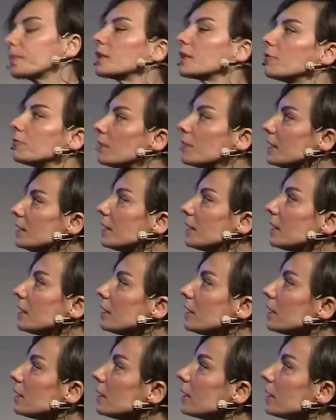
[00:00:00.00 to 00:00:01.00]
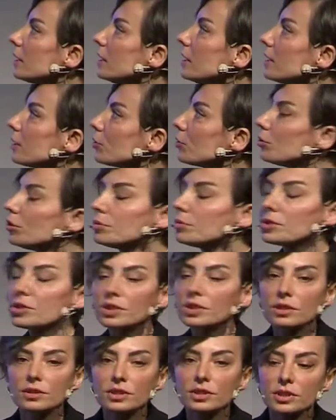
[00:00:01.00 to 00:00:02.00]
Ve de e,
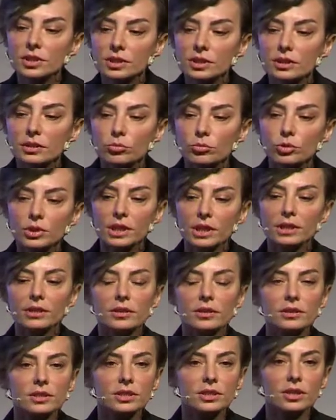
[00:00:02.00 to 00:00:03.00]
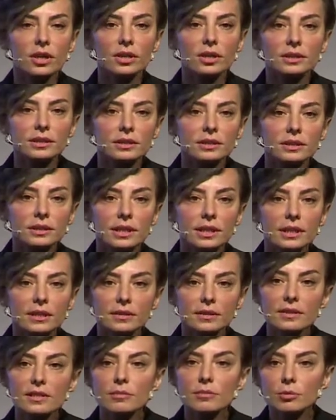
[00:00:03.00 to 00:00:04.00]
günümüz çalışanı bu yeni
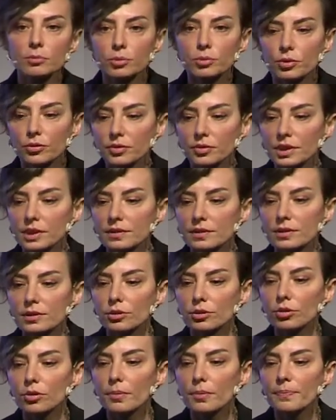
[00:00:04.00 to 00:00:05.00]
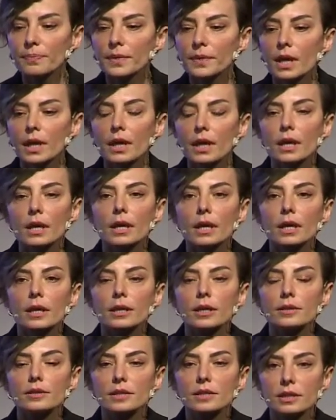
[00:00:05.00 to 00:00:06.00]
alışkanlıklarıyla nasıl bir profil izliyor?
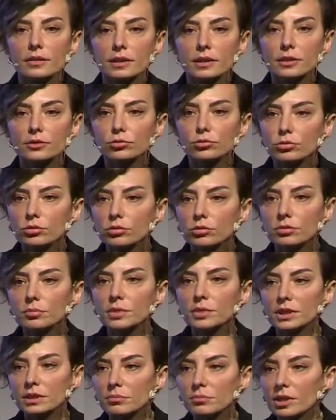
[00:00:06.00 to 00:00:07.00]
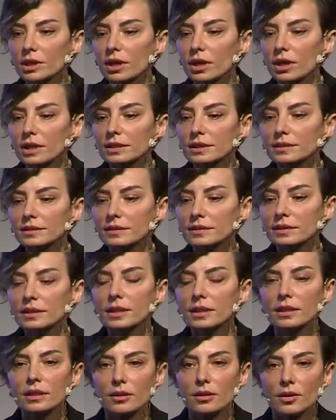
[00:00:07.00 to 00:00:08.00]
Sevgili Tuğrul'un bir
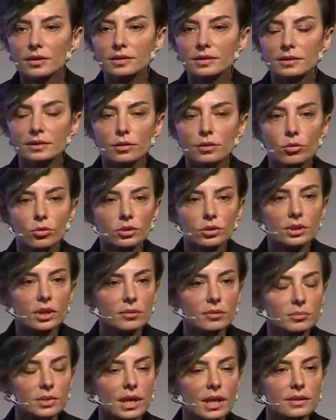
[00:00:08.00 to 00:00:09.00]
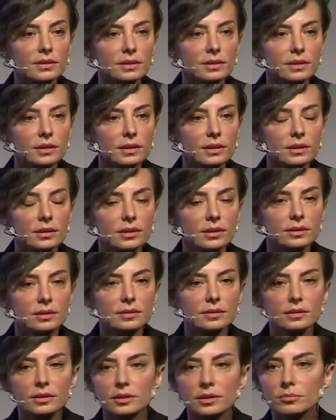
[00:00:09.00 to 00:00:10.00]
makalesinde aslında oradan biraz e,
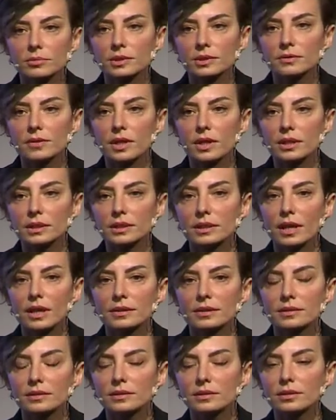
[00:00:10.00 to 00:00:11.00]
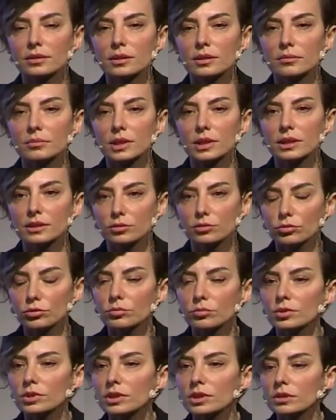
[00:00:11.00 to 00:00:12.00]
alıntılarımız var. Kendisi de belki
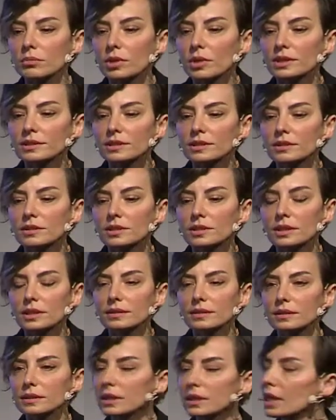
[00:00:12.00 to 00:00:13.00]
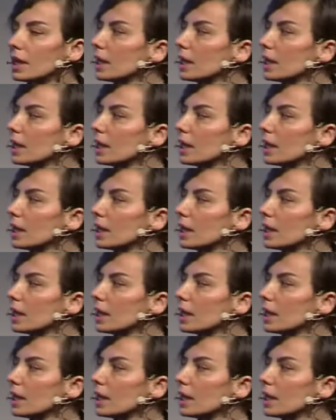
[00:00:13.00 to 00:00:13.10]
sunumunda da bahsedecektir.